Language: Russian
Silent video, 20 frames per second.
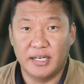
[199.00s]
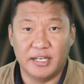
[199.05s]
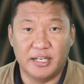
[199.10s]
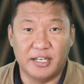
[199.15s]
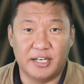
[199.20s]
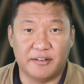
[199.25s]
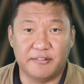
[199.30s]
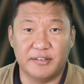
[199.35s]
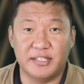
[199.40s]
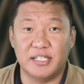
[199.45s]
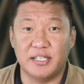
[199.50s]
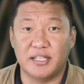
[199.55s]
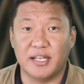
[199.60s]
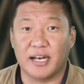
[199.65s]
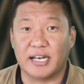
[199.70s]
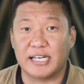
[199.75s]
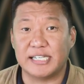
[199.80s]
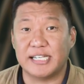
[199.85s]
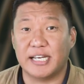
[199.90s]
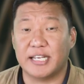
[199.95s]
Реквизиты
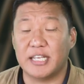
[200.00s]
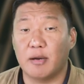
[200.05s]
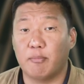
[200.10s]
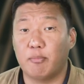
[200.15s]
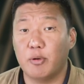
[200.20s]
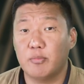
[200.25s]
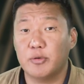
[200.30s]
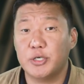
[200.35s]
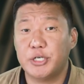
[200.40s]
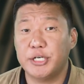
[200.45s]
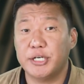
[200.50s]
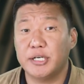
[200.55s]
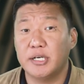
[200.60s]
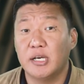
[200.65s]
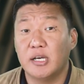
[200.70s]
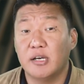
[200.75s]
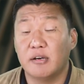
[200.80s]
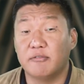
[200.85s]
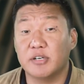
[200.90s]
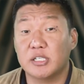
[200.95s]
оказания помощи
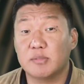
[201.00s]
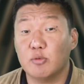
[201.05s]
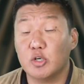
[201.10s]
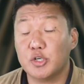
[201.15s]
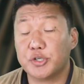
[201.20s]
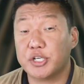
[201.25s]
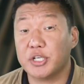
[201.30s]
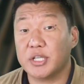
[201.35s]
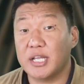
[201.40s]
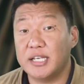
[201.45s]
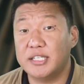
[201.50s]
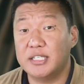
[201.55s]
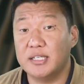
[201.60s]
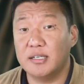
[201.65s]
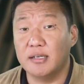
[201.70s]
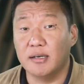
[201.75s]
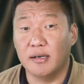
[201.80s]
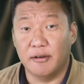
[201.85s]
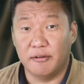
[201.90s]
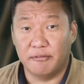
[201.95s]
вы сможете
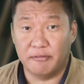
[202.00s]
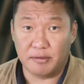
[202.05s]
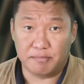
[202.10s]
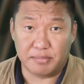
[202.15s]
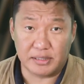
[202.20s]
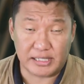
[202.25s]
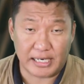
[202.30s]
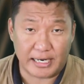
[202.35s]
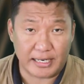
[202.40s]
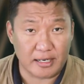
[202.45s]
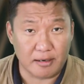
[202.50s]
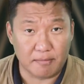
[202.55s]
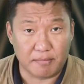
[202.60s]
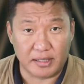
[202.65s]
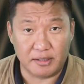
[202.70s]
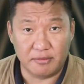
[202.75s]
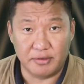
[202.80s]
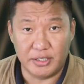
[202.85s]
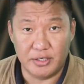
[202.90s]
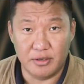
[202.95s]
найти в описании
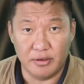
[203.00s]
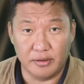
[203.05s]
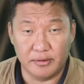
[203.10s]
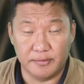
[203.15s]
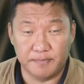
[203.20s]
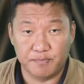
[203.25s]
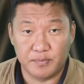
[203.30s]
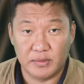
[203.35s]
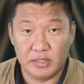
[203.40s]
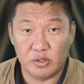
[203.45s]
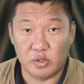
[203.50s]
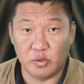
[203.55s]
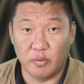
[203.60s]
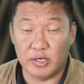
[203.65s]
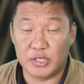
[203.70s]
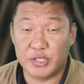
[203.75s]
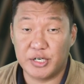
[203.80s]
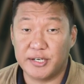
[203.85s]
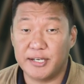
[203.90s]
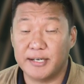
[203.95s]
под видео. С
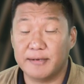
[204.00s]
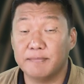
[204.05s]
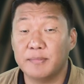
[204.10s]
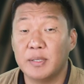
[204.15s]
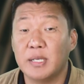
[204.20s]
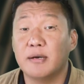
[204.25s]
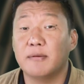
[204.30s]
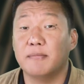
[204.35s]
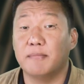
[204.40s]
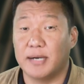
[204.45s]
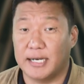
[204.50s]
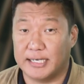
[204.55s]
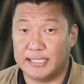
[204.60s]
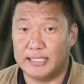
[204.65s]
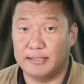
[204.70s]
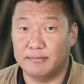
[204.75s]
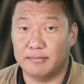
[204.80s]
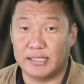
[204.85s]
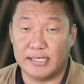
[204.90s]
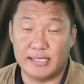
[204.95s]
уважением,
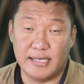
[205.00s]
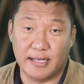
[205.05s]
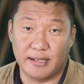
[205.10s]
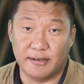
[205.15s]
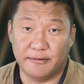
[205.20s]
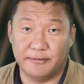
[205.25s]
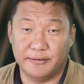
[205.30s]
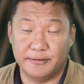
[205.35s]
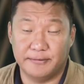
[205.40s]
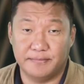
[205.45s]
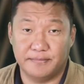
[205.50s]
Максим Цыденов.